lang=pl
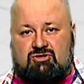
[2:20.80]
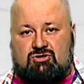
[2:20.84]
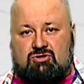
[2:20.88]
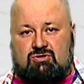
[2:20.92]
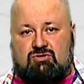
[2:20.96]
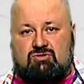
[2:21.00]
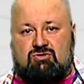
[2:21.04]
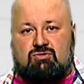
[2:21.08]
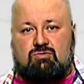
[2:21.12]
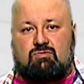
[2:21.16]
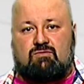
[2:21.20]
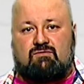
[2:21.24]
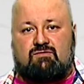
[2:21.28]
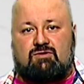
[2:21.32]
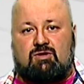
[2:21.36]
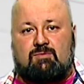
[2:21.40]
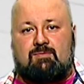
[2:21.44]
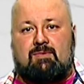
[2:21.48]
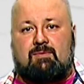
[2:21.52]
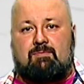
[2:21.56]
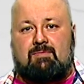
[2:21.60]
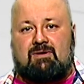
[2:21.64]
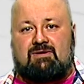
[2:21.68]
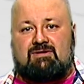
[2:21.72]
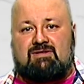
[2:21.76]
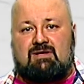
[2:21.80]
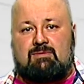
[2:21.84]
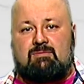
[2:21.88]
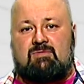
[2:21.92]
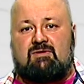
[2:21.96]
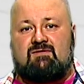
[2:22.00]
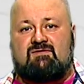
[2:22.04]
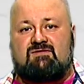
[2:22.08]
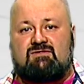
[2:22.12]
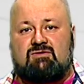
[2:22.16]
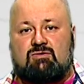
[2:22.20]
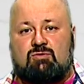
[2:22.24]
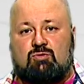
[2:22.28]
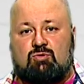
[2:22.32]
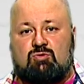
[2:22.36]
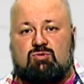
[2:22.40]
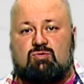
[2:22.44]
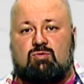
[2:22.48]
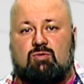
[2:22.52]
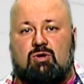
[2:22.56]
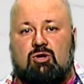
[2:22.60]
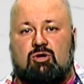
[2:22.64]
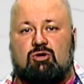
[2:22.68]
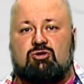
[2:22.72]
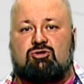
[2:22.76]
na Śląsku w dobie pandemii
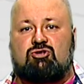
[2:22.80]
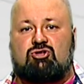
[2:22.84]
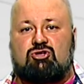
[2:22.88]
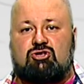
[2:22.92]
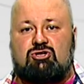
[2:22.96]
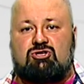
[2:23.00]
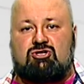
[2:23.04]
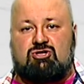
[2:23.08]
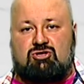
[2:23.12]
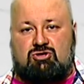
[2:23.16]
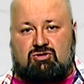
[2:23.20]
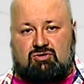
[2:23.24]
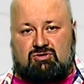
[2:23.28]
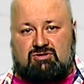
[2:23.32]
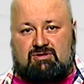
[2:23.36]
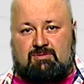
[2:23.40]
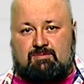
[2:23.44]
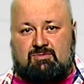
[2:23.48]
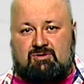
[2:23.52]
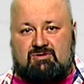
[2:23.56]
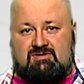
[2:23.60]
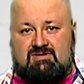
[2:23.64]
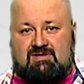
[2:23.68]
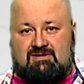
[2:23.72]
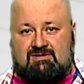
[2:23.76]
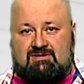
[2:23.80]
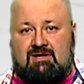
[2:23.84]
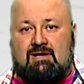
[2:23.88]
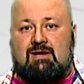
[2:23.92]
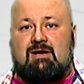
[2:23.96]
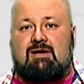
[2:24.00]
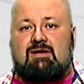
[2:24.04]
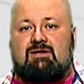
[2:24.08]
wzrósł o 30 0,3%,